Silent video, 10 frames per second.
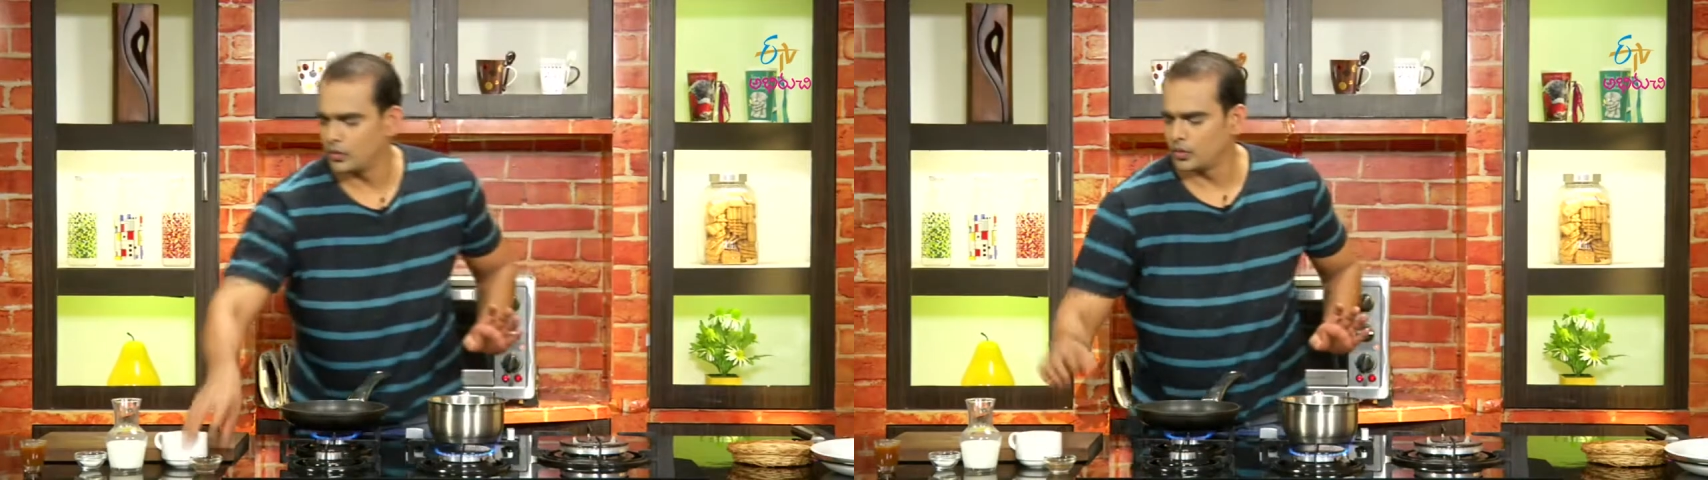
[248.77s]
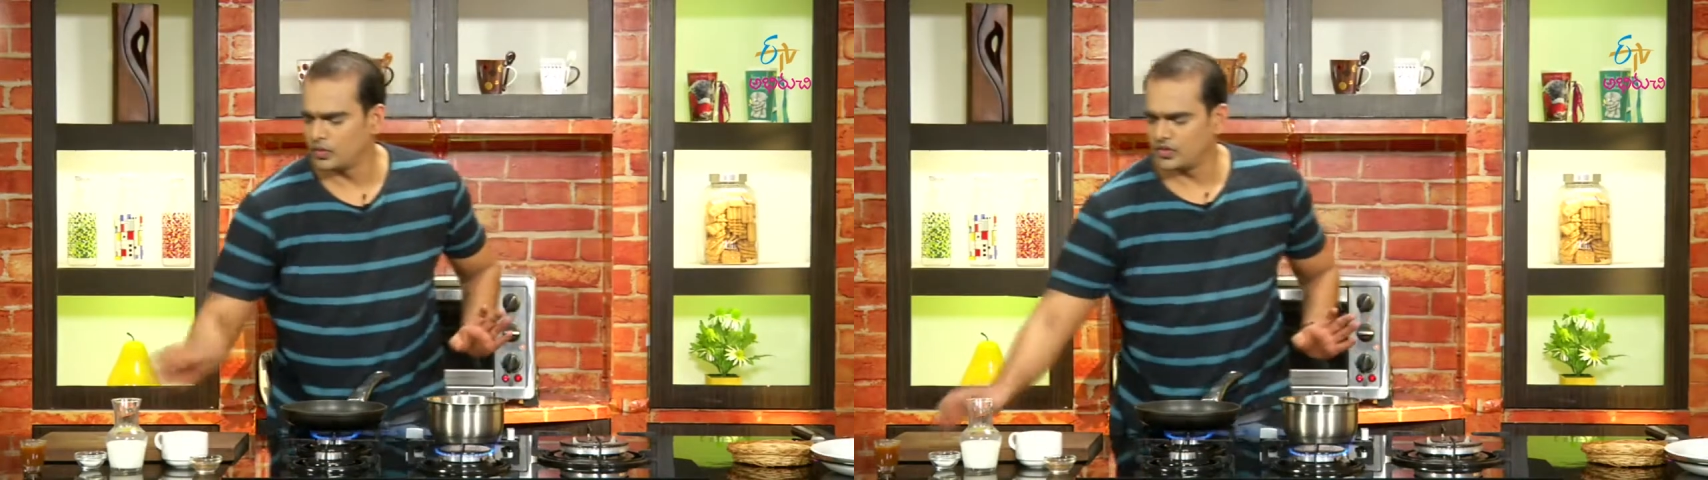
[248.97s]

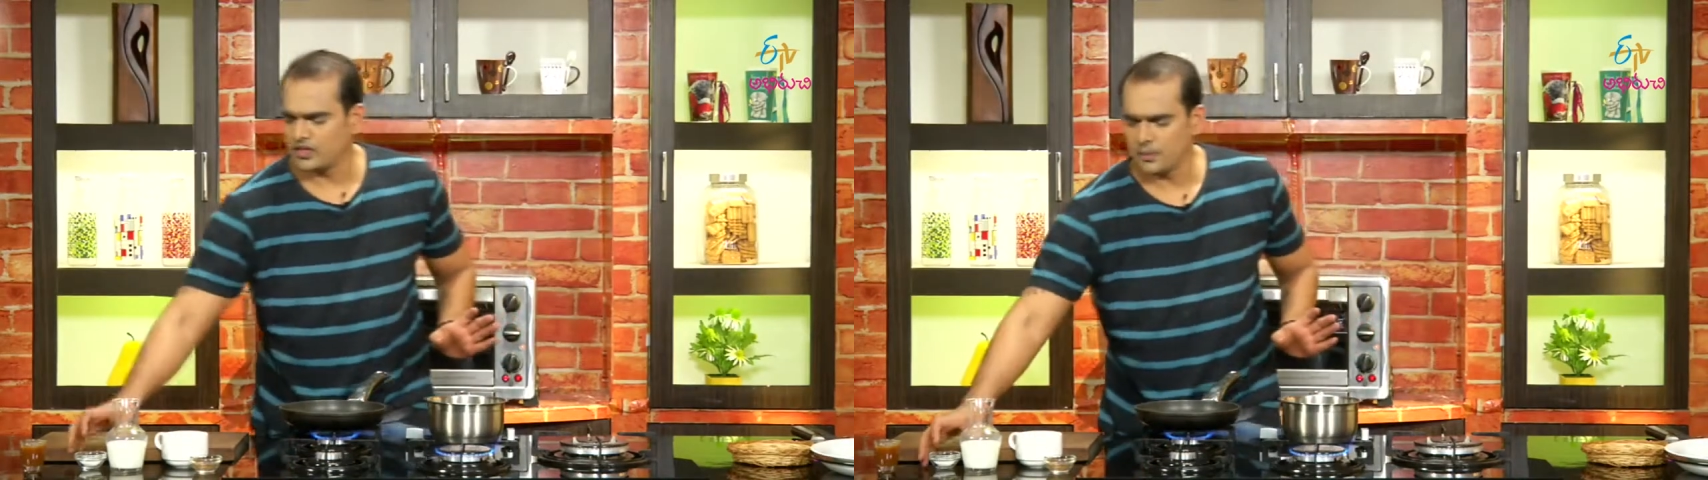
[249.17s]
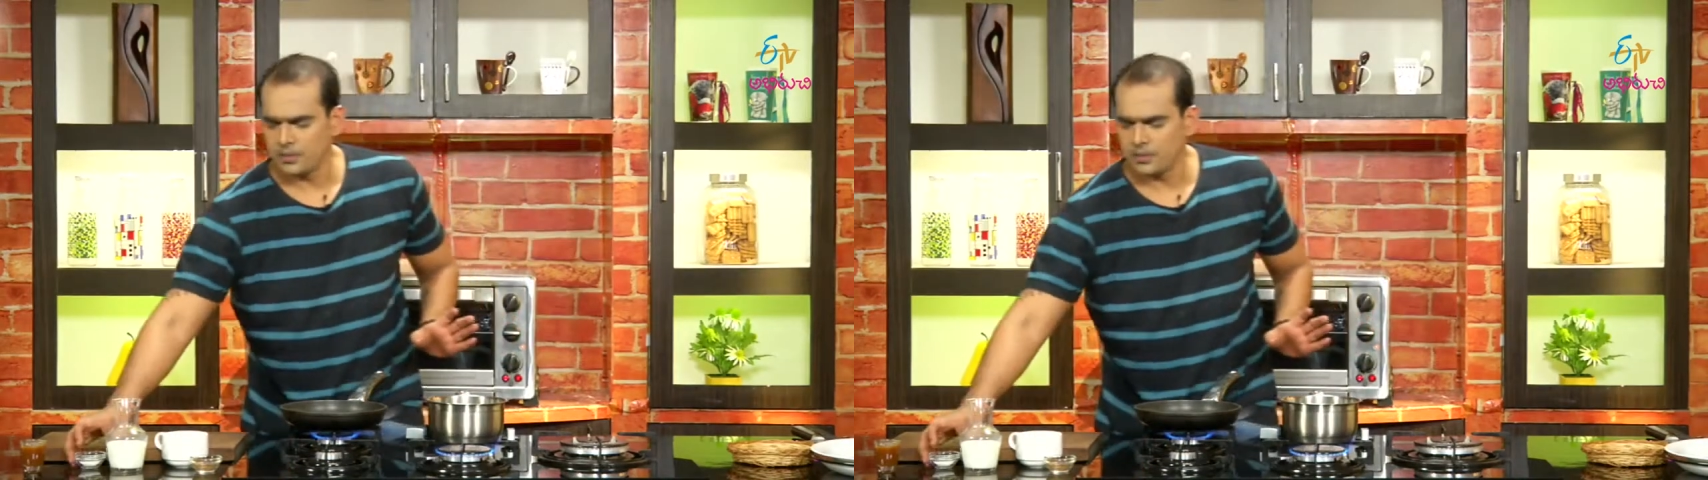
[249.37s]
కొద్దిగా